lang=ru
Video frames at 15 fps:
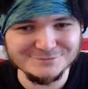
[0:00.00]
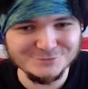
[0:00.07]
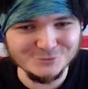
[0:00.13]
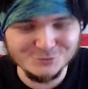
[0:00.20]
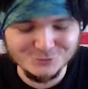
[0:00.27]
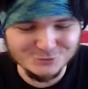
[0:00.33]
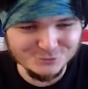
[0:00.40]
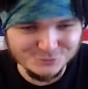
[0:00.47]

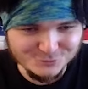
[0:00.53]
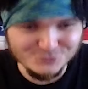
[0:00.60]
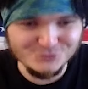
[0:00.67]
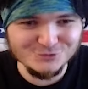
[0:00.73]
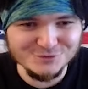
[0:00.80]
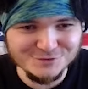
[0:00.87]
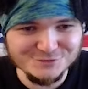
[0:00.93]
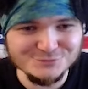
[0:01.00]
Все, что
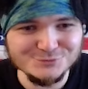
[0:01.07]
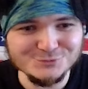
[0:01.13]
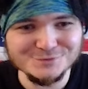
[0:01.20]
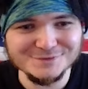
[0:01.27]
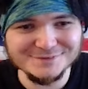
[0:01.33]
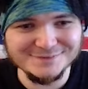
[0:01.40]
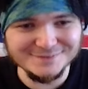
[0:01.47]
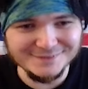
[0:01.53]

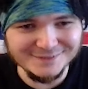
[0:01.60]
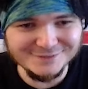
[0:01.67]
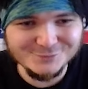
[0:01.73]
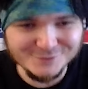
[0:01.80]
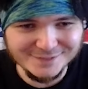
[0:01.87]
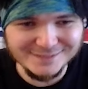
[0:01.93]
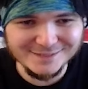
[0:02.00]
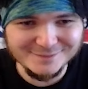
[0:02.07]
существует,
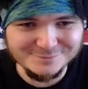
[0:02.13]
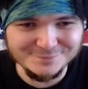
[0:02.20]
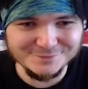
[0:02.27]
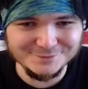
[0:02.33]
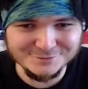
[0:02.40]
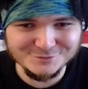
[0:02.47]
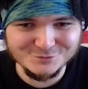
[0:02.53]
оно как бы